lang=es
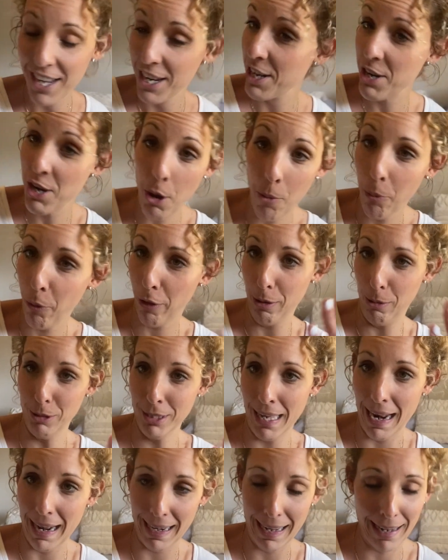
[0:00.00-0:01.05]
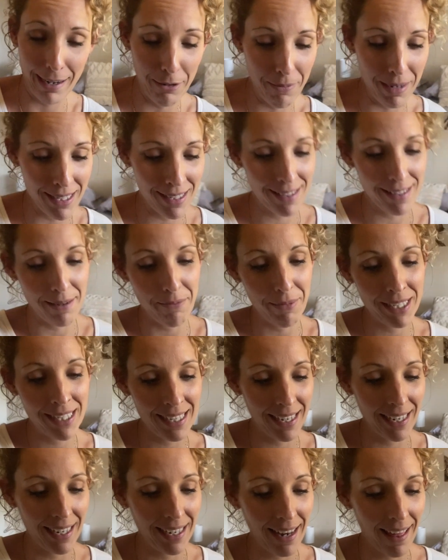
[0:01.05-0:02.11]
no podemos alargarlo más tiempo,
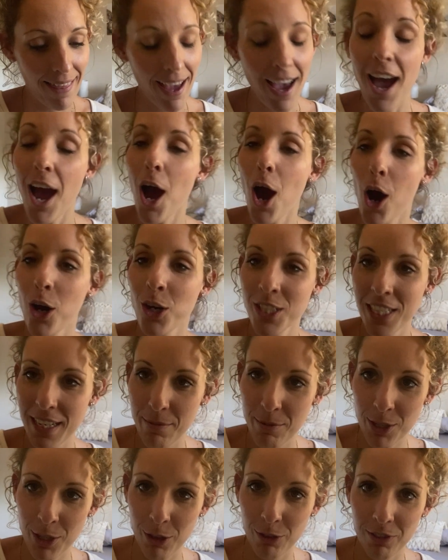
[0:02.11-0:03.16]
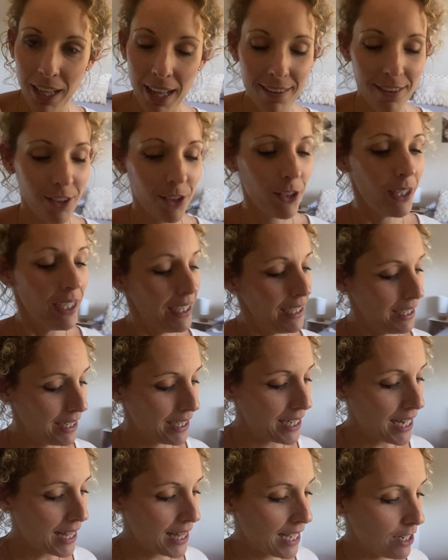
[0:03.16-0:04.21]
así que nada, os iremos contando.
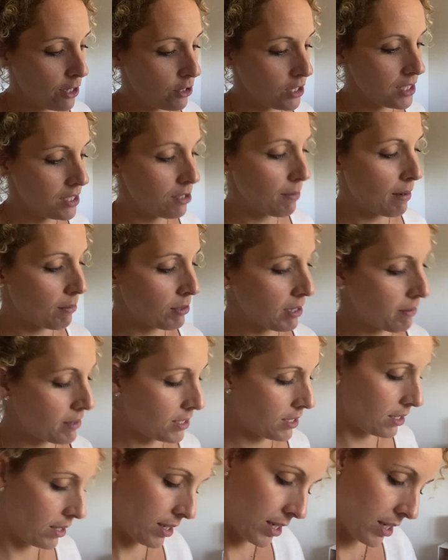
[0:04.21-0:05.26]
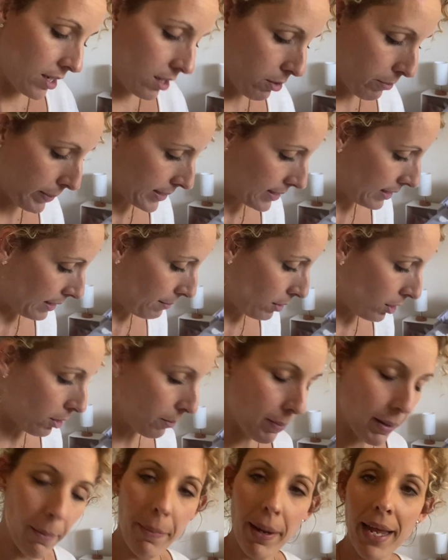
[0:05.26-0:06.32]
Nada, lo dicho, vamos a ver si nos vestimos, nos
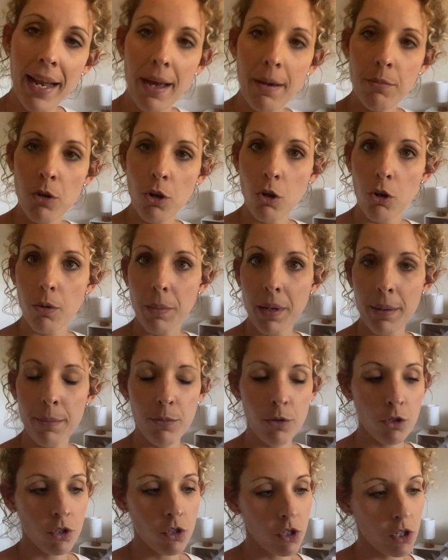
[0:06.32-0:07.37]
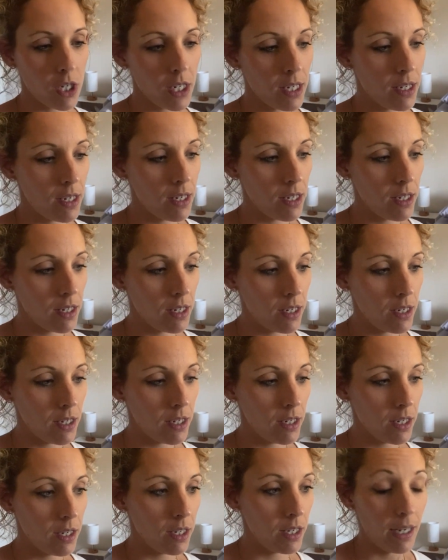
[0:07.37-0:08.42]
preparamos, comemos
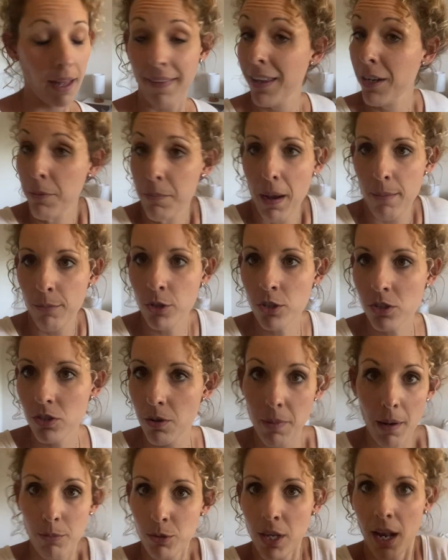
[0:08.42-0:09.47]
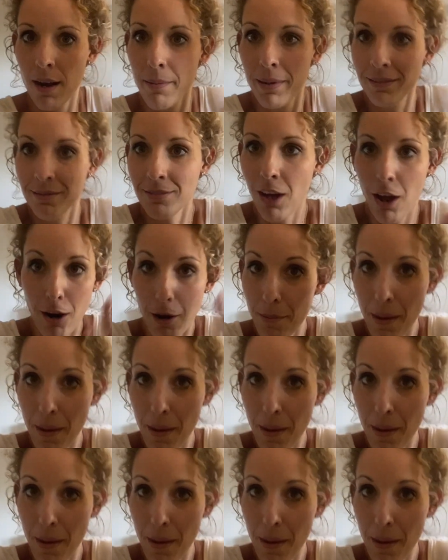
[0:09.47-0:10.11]
y, nada, nos vamos, nos vamos al evento, nos